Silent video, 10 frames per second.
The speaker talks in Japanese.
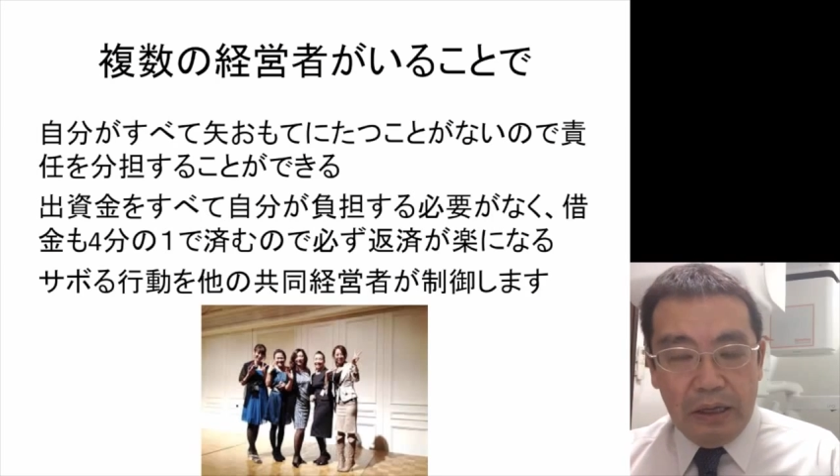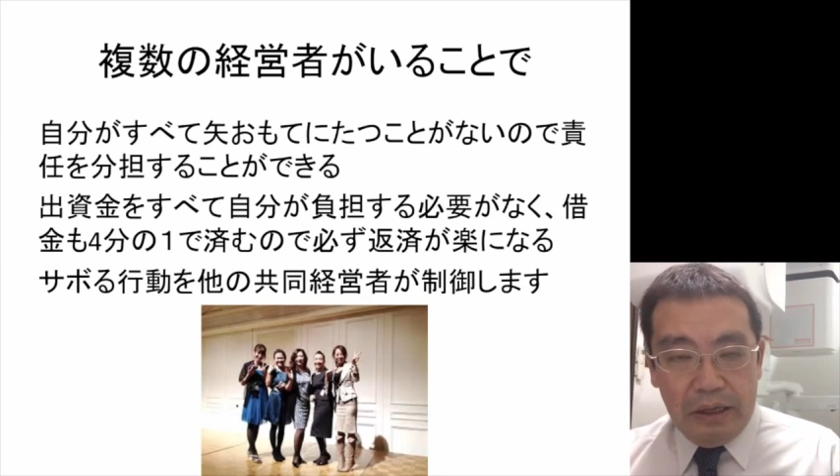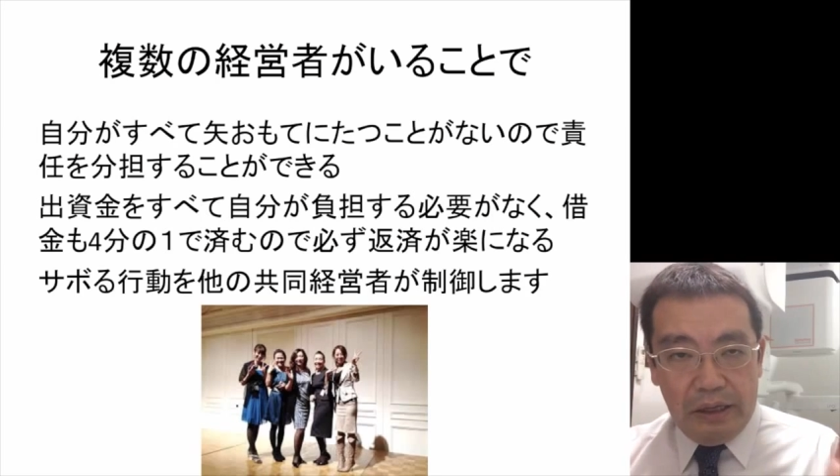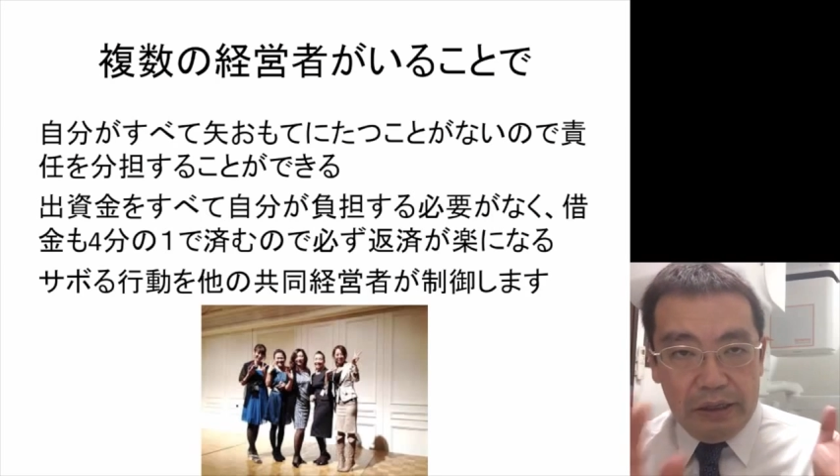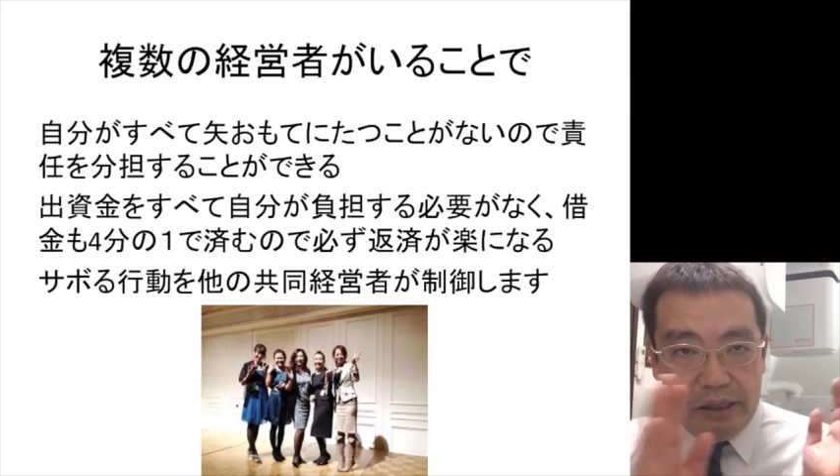
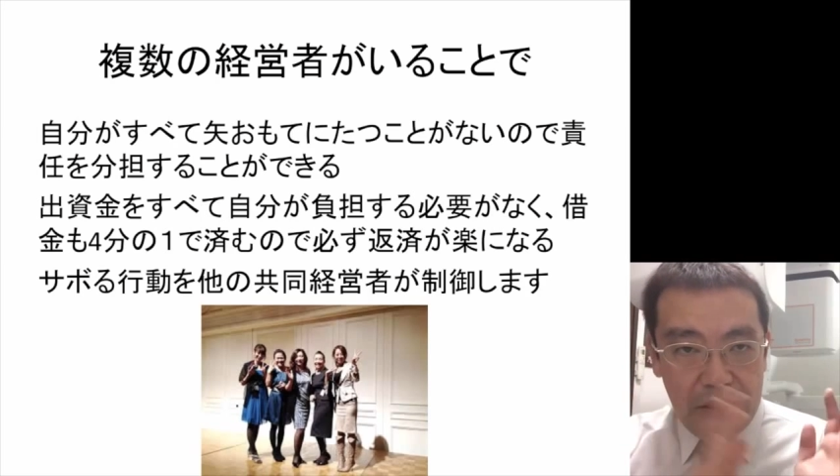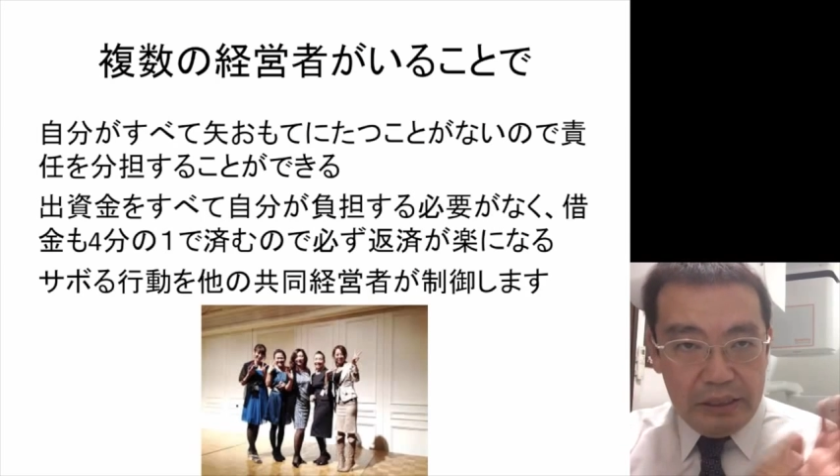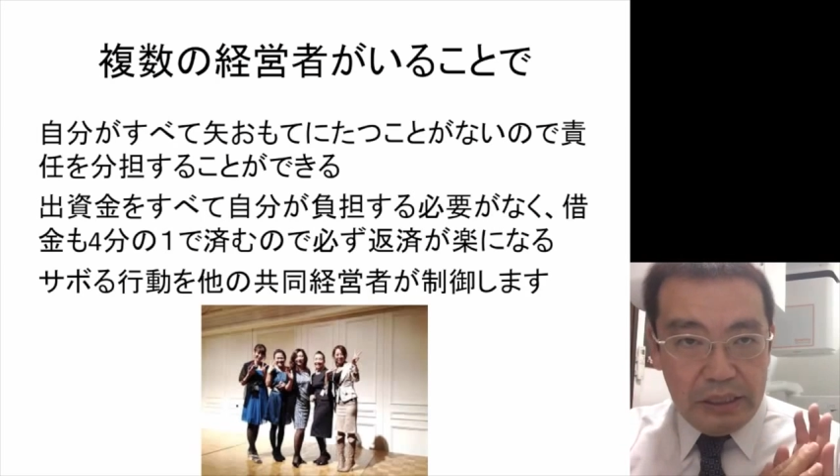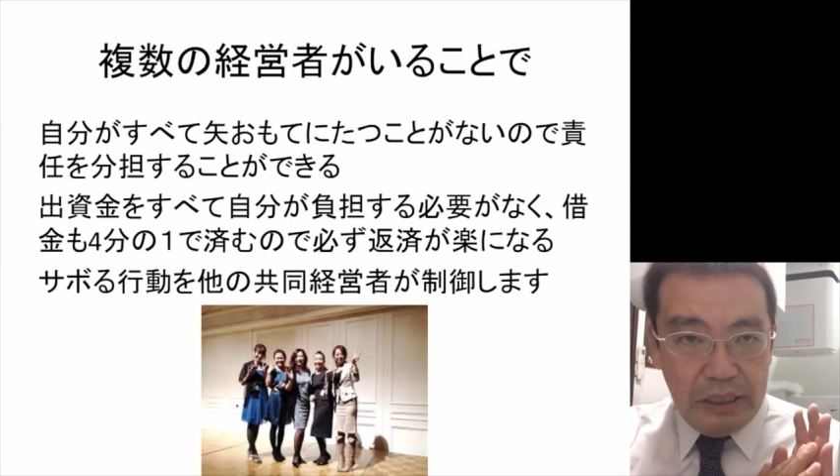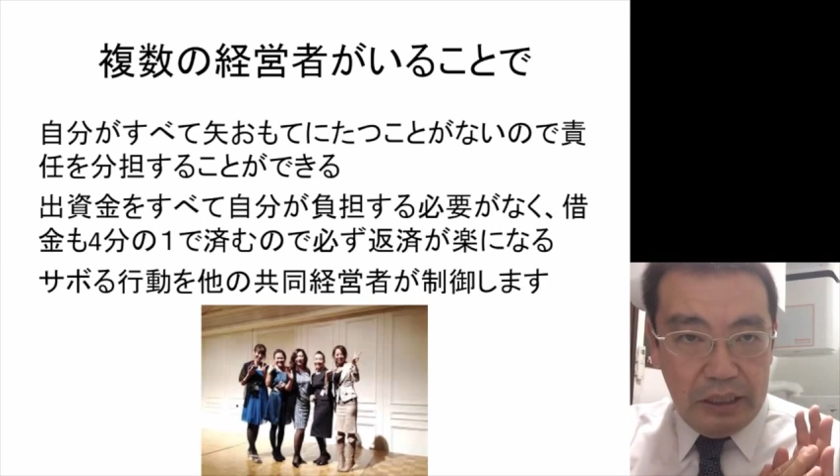え経営
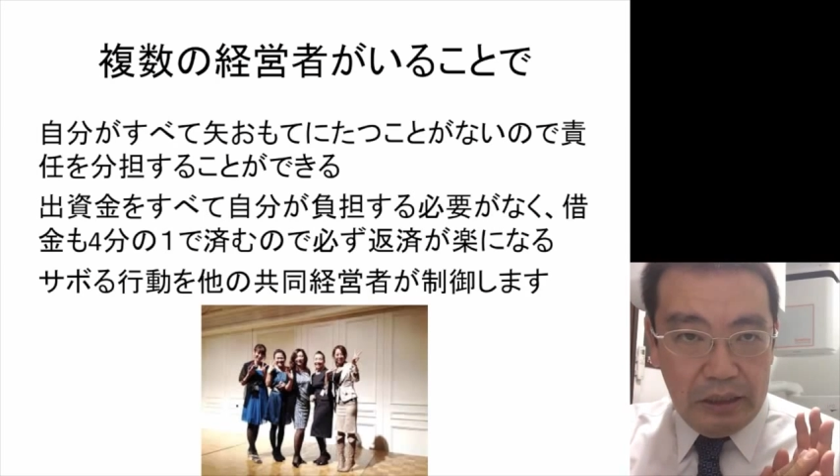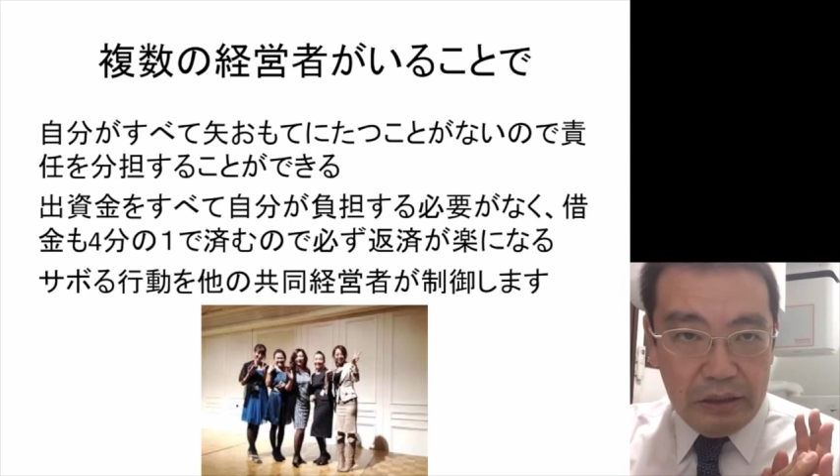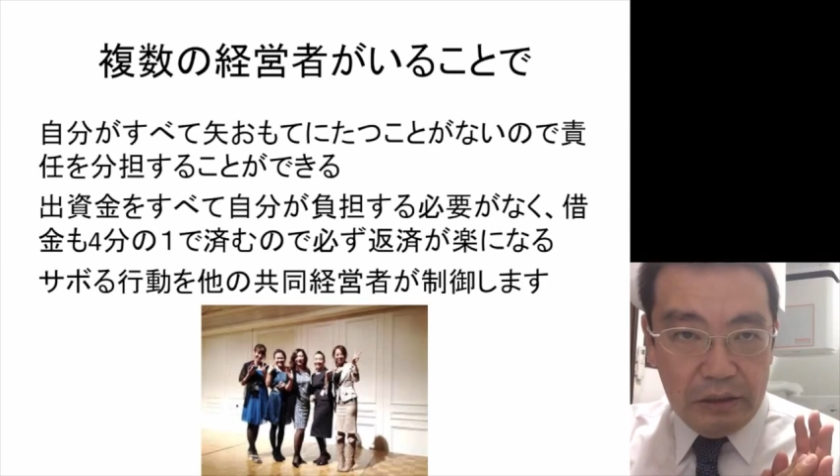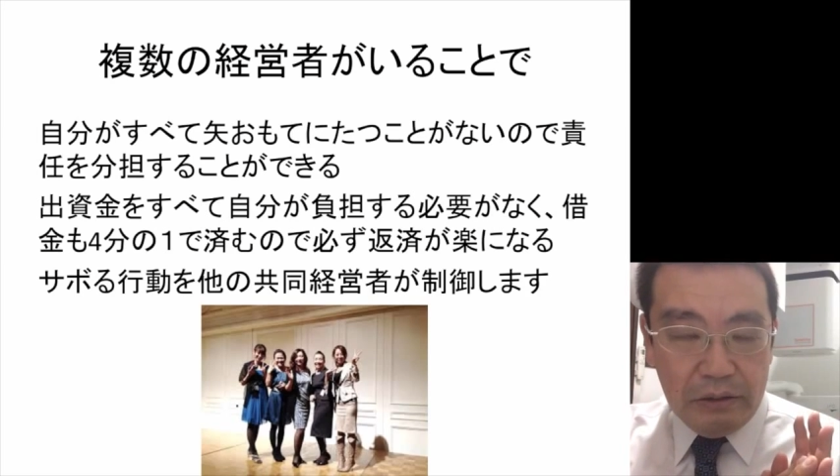者